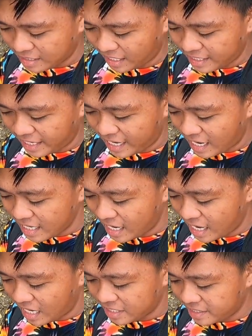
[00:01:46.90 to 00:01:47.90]
At kay
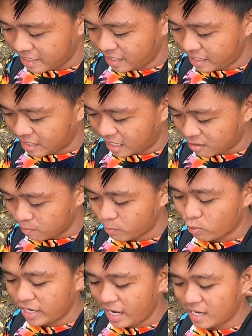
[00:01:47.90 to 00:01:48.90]
Diana Ashley
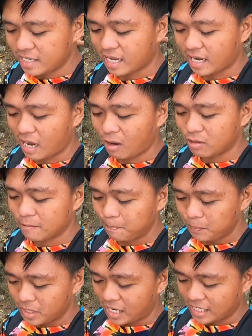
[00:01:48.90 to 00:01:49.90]
Carbonil. Shoutout.
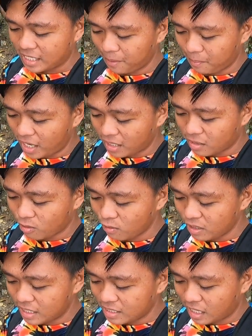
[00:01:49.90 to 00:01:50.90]
Shoutout. At kay Mark
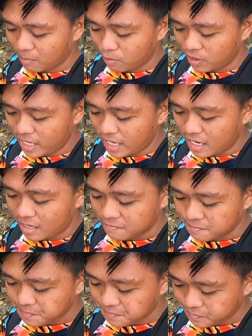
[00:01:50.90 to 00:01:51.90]
Ronald Carbonel.
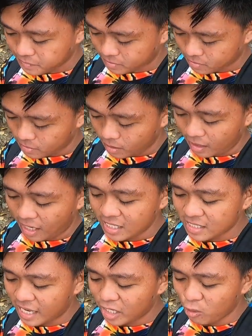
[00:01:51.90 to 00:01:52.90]
Shoutout.
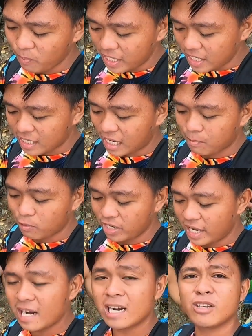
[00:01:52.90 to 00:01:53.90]
At kay Romel
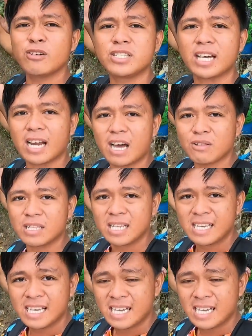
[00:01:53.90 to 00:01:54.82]
Carbonel. Yun, shoutout.